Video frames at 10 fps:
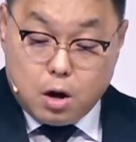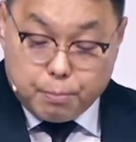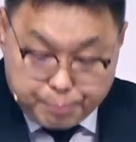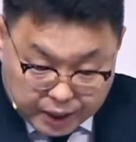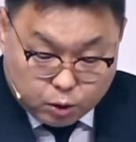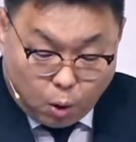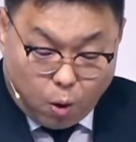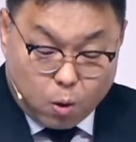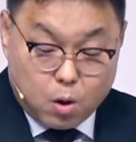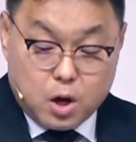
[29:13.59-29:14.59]

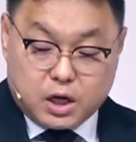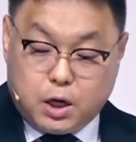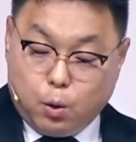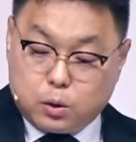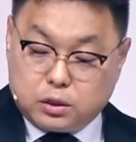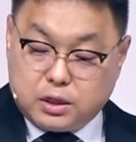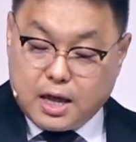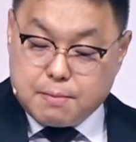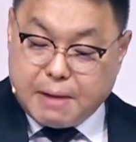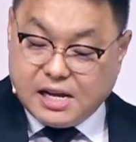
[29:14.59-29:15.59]
믿고
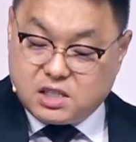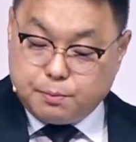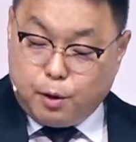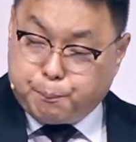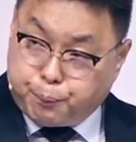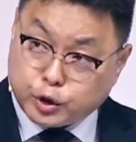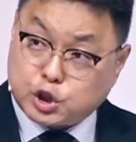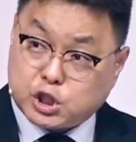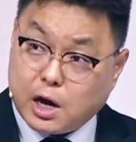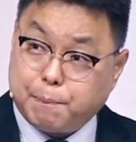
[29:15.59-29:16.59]
기록된 말씀을
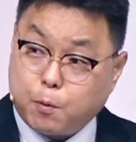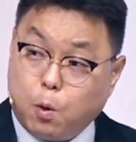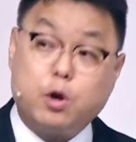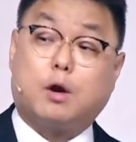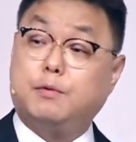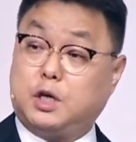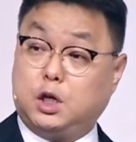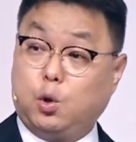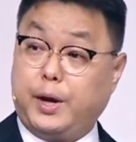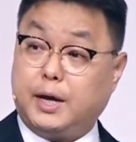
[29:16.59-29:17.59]
붙잡고 여러분
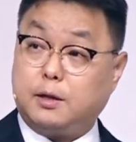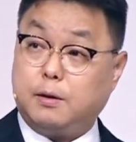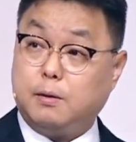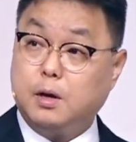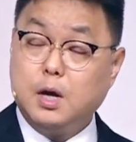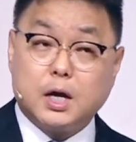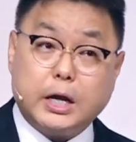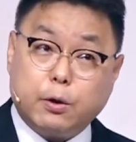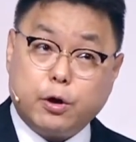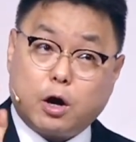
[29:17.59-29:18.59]
기도해야 돼요.
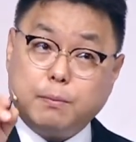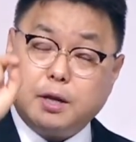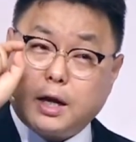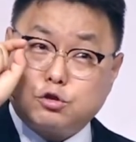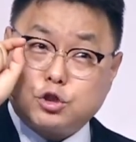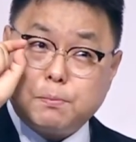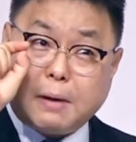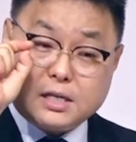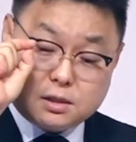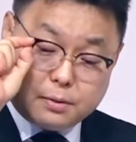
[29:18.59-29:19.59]
그리고 여러분들에게 주신
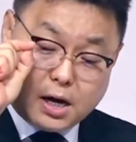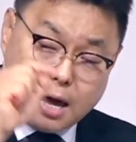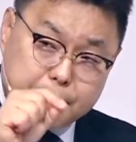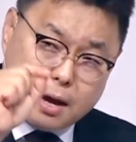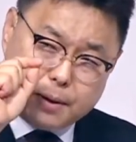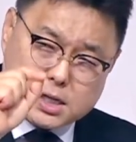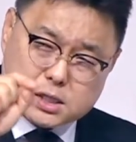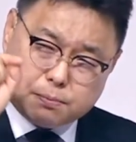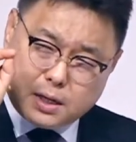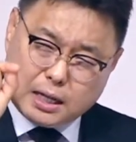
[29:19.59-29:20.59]
말씀들, 레마의
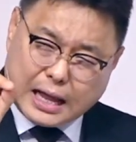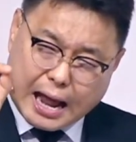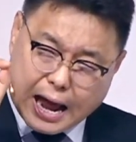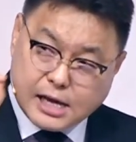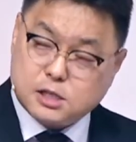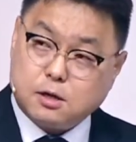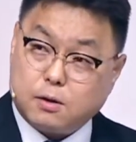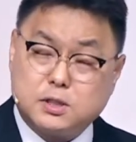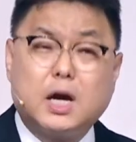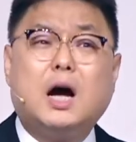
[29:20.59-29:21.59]
말씀들이 다
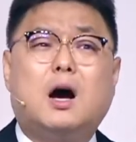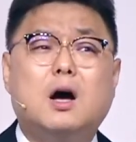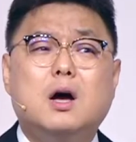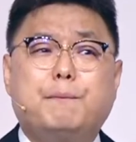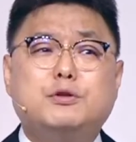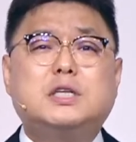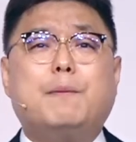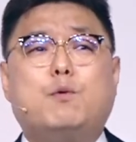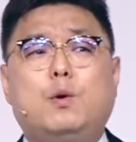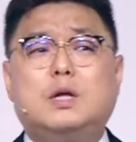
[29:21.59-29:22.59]
있어요. 제가
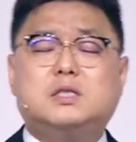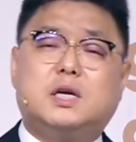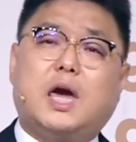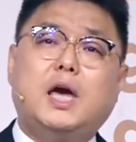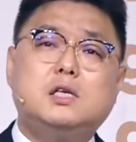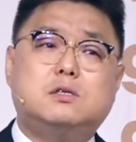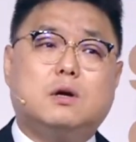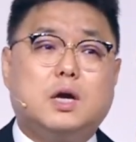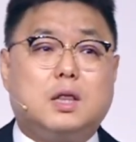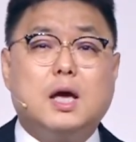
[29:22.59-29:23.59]
붙잡고 있는 제
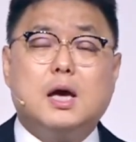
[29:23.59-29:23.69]
개인적인